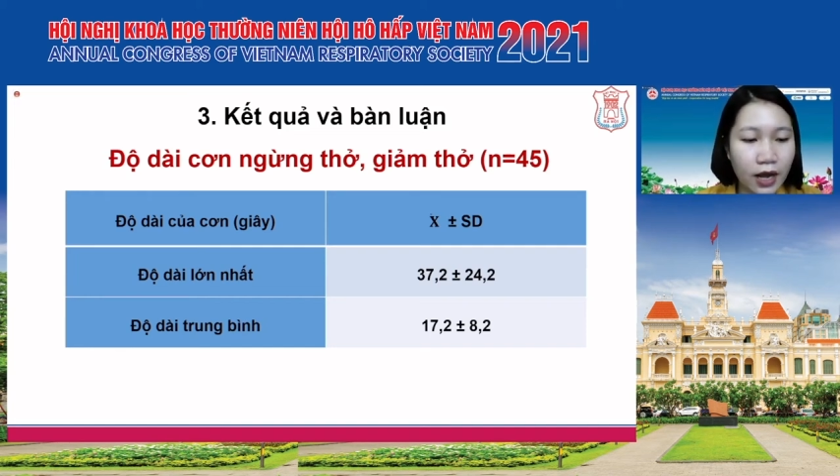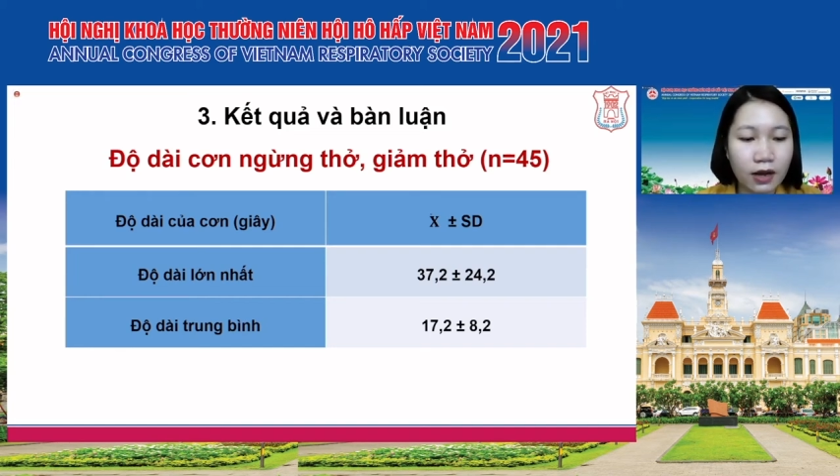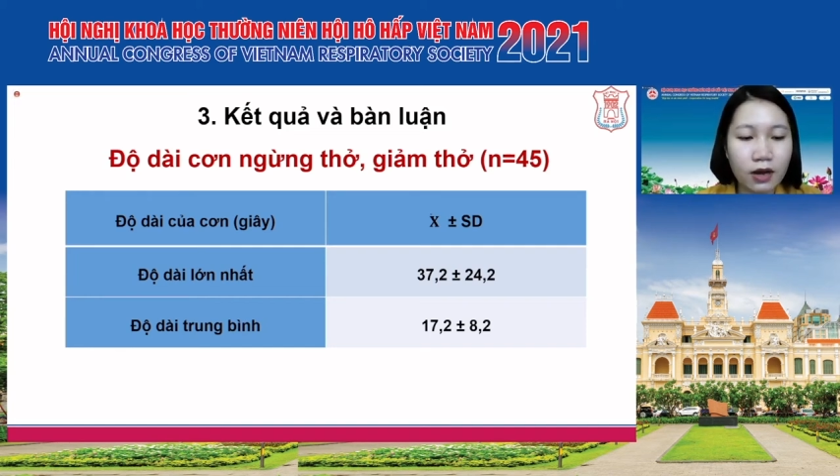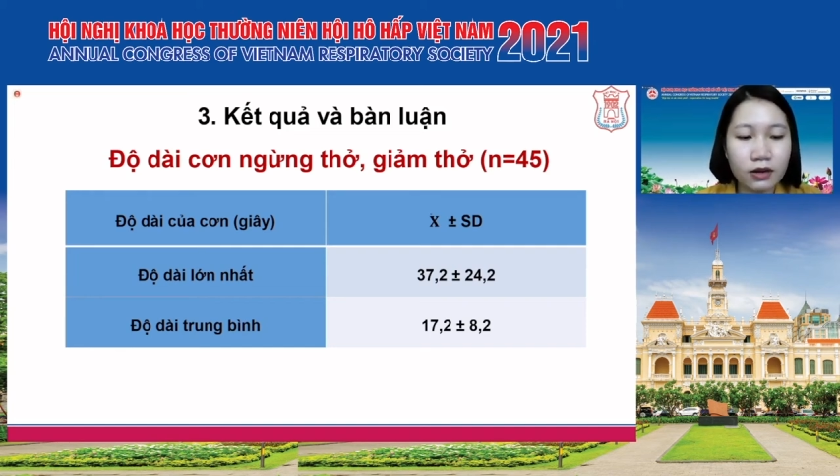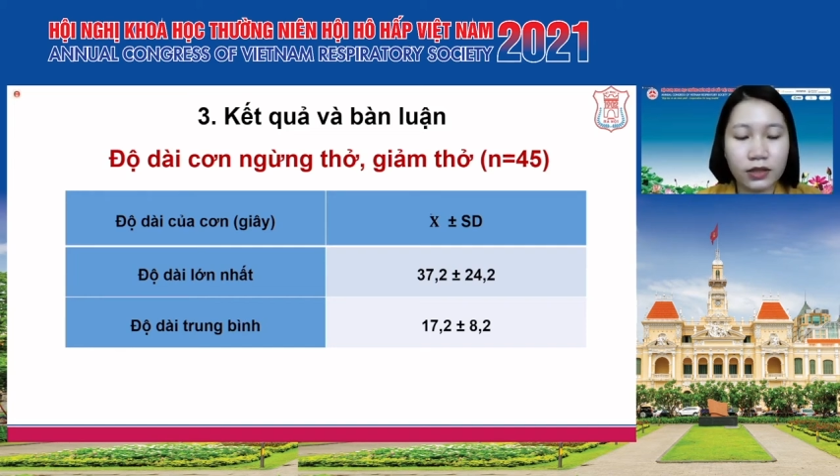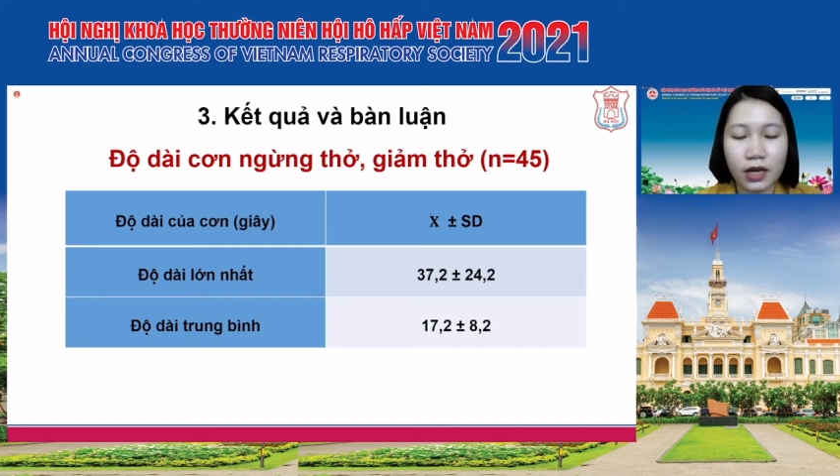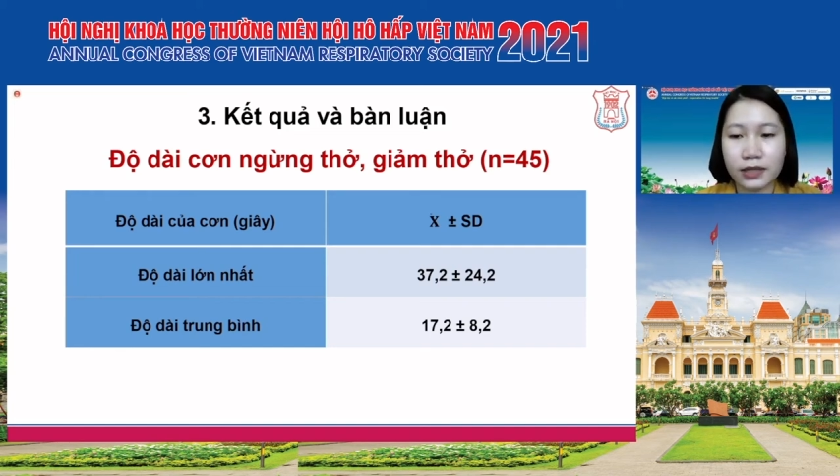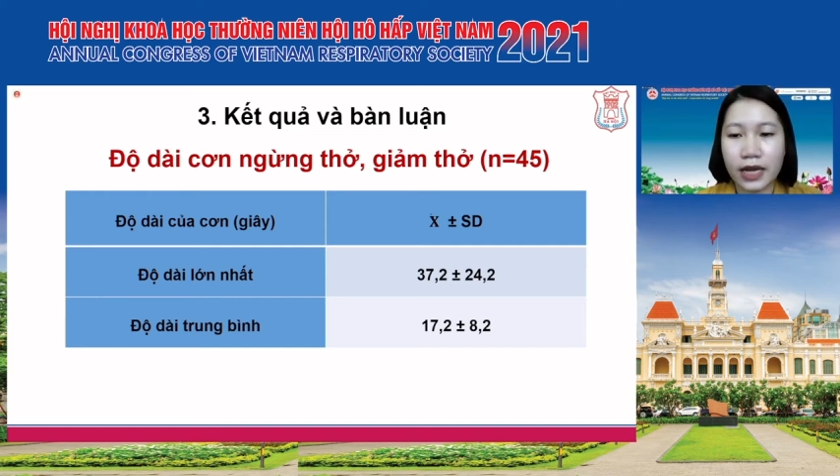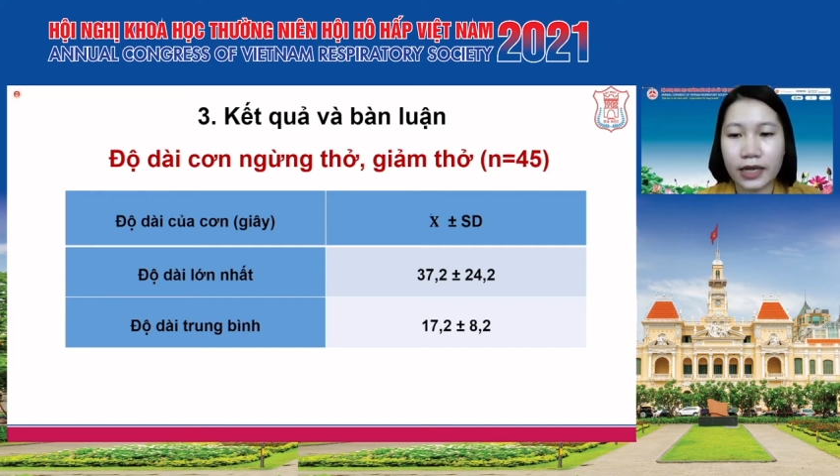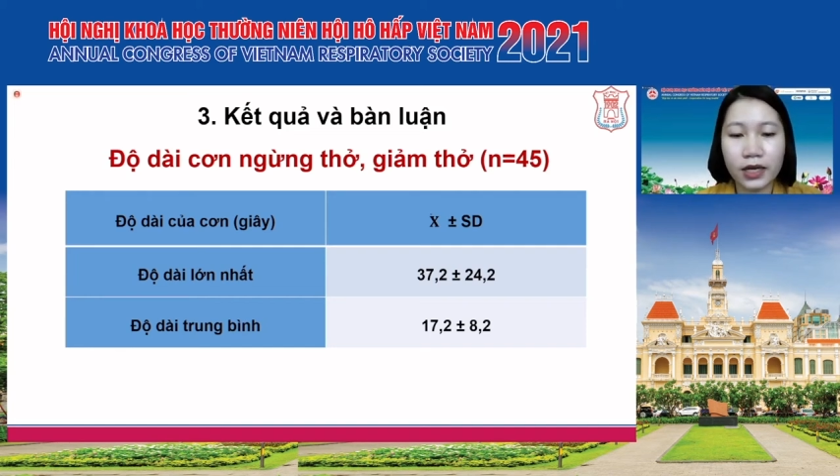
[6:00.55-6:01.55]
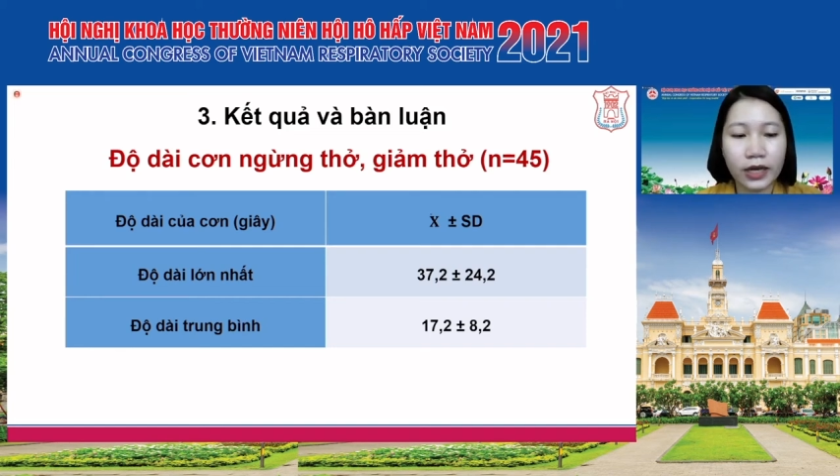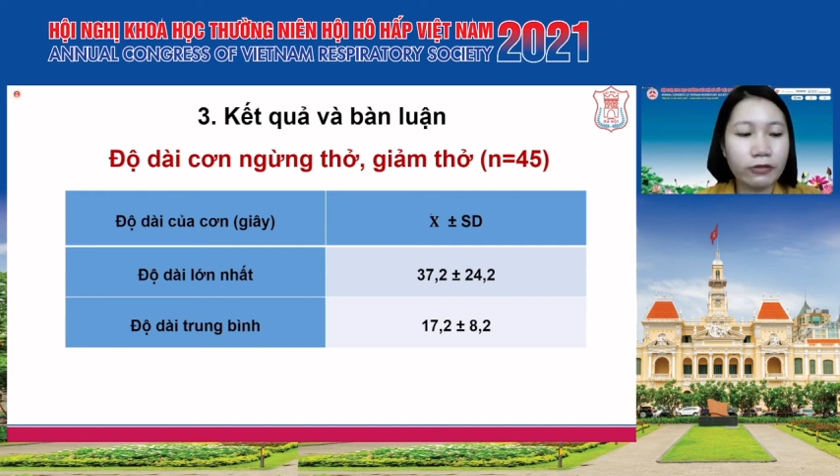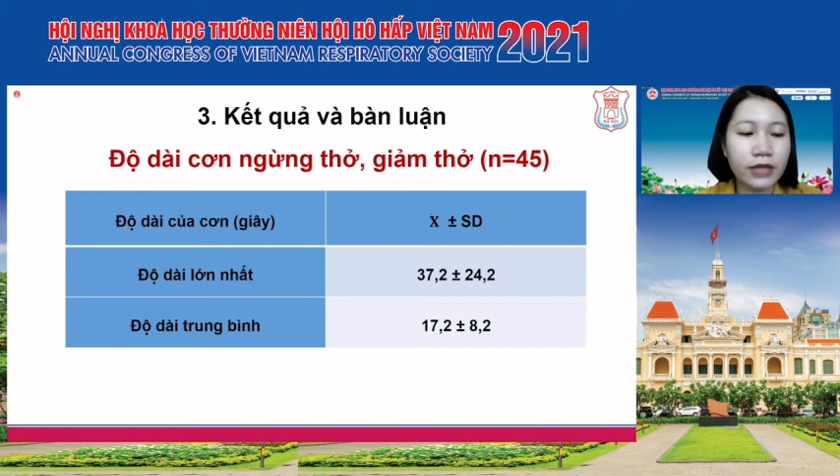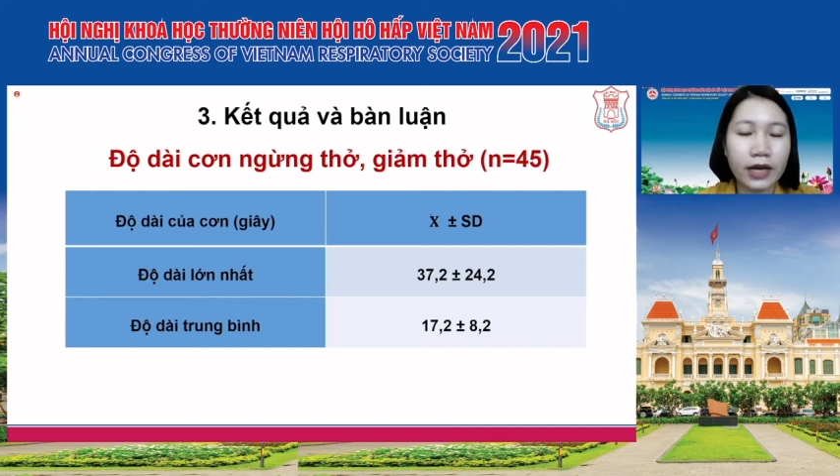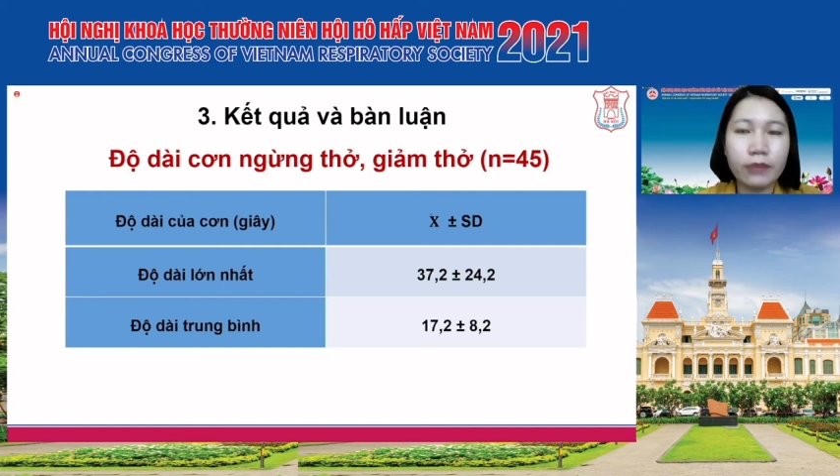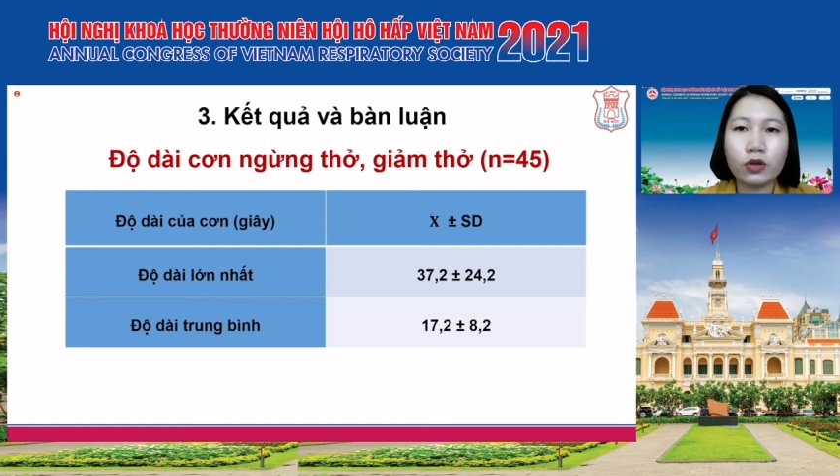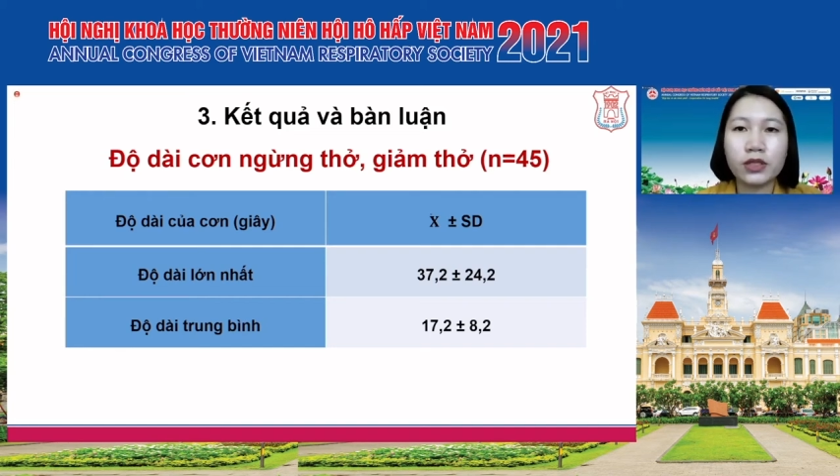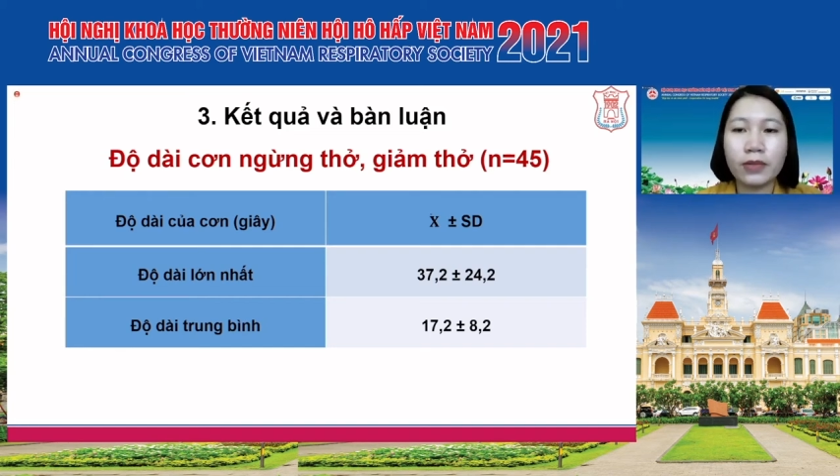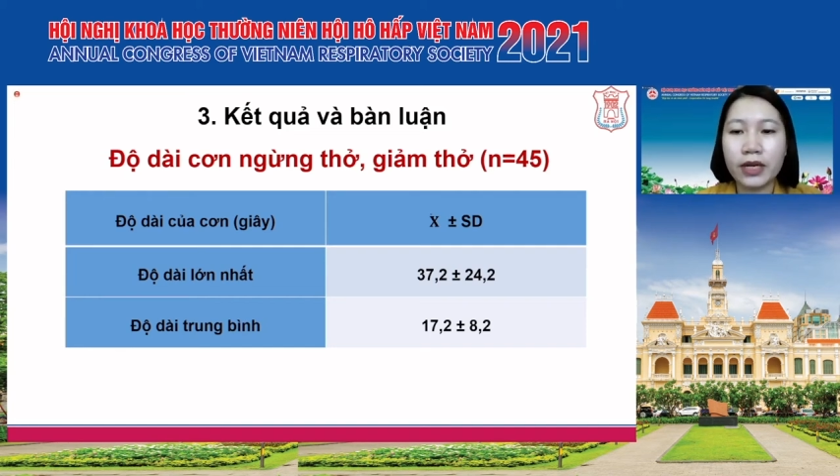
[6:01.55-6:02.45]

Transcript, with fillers: cơn ngừng thở dài nhất kéo dài đến 100